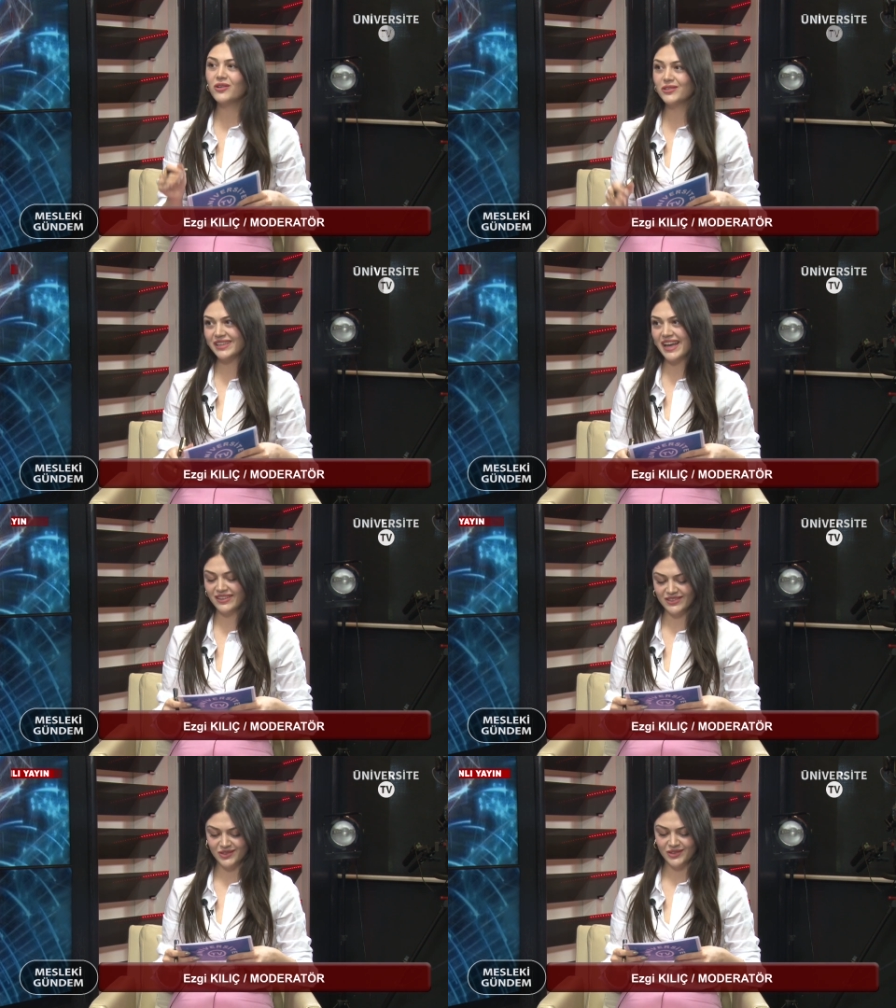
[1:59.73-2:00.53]
Hoş
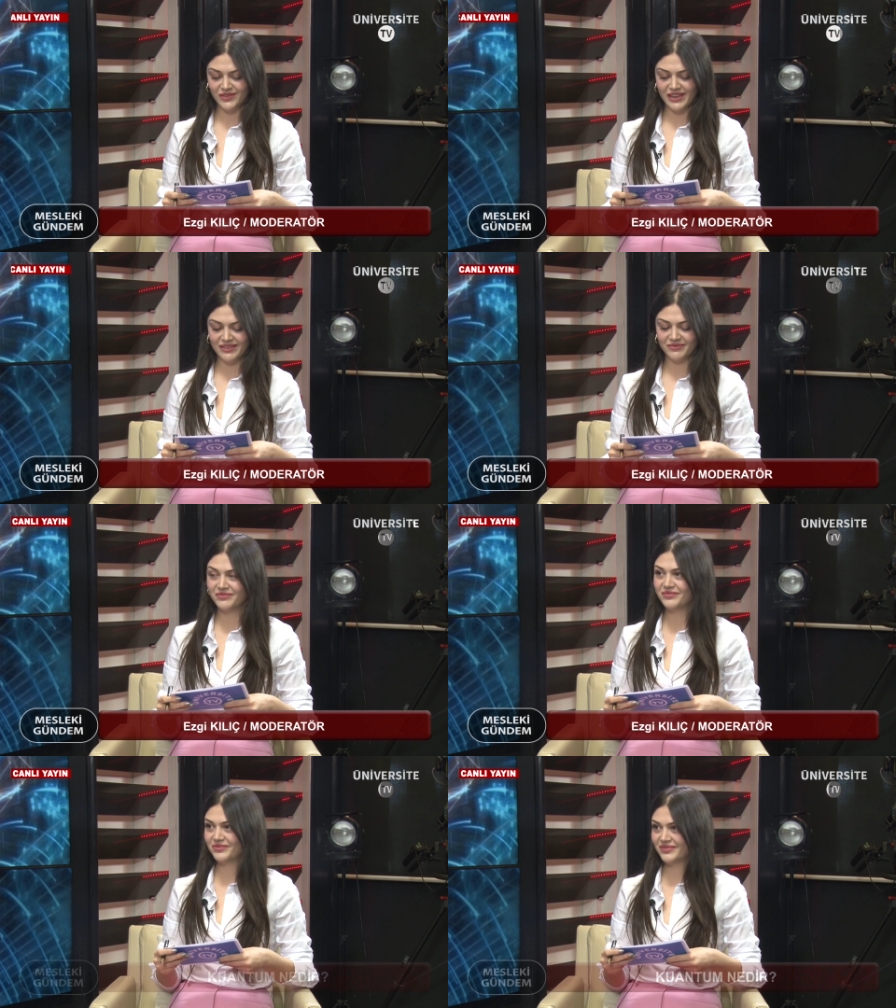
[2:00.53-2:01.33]
geldiniz Lütfiye Hanım.
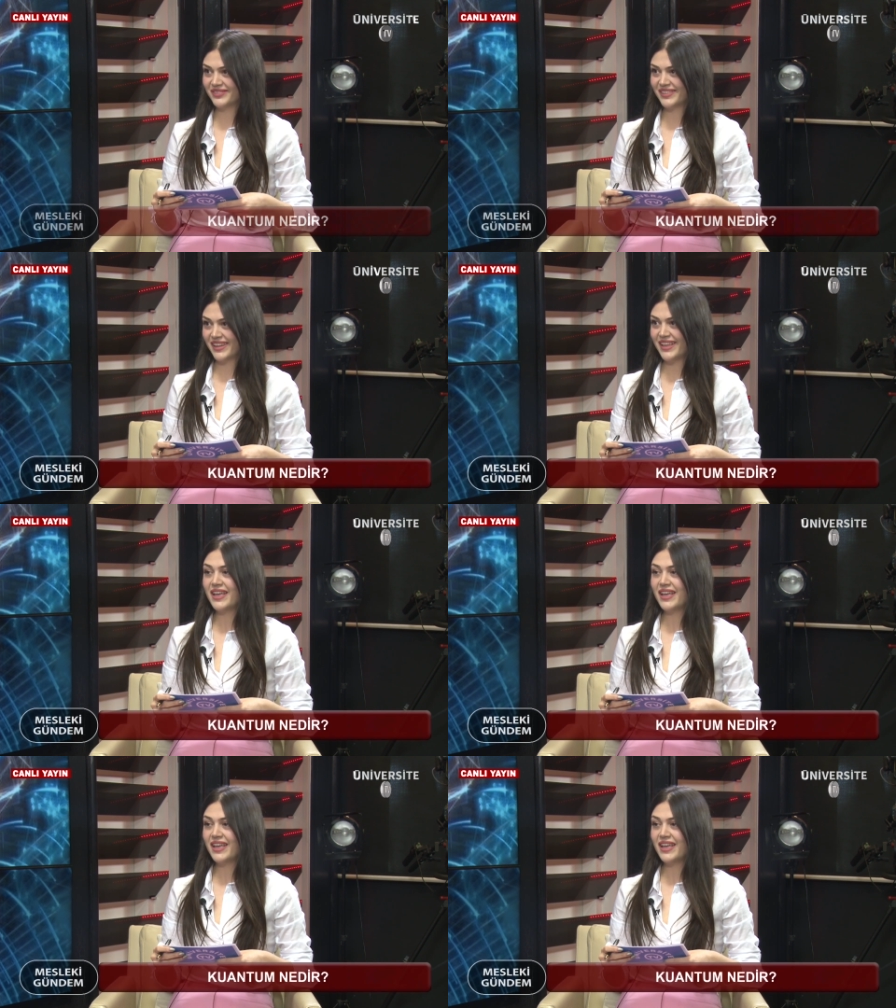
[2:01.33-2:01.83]
Merhaba, hoş bulduk.